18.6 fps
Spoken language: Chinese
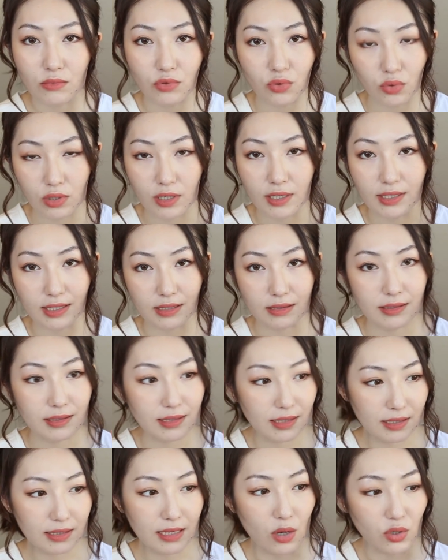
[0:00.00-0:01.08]
就可以
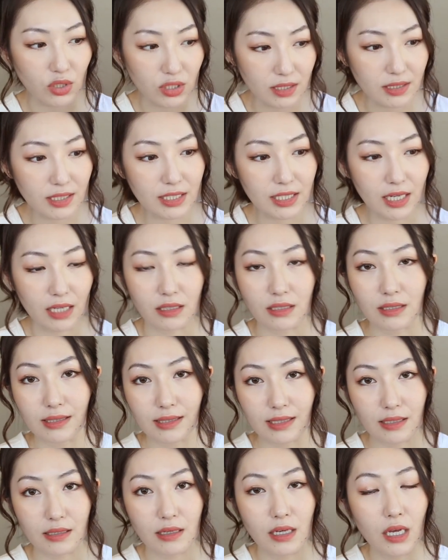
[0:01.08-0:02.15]
卸掉身体上的一
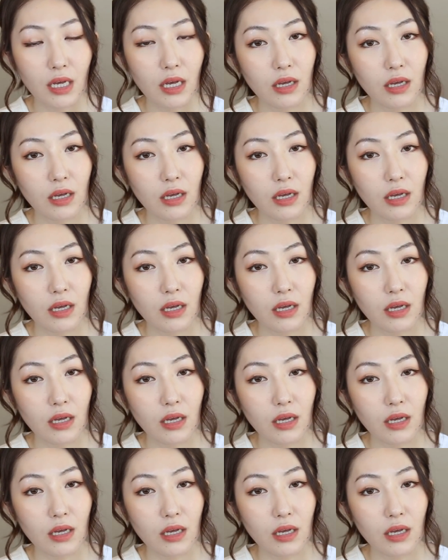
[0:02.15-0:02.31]
些。